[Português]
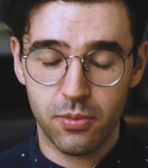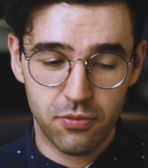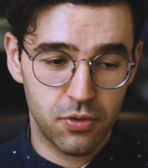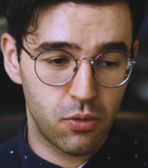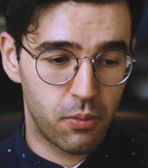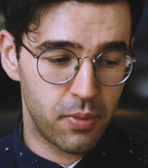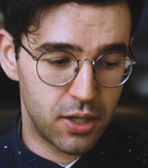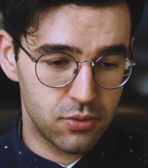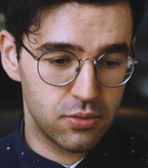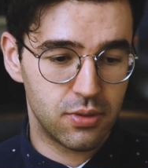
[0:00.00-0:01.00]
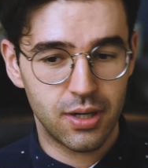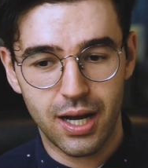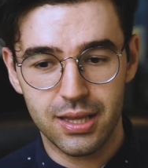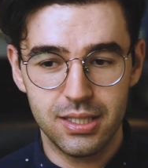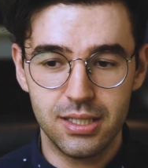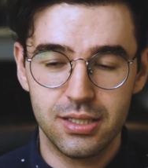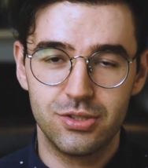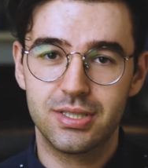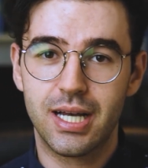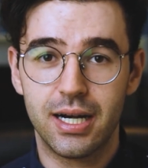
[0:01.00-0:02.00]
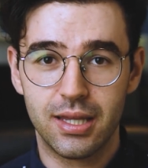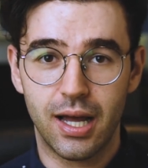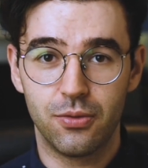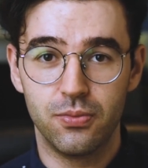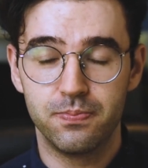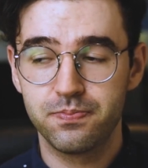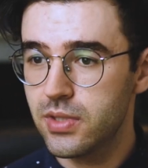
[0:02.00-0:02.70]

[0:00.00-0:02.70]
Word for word: mim ficou meio ali descartado.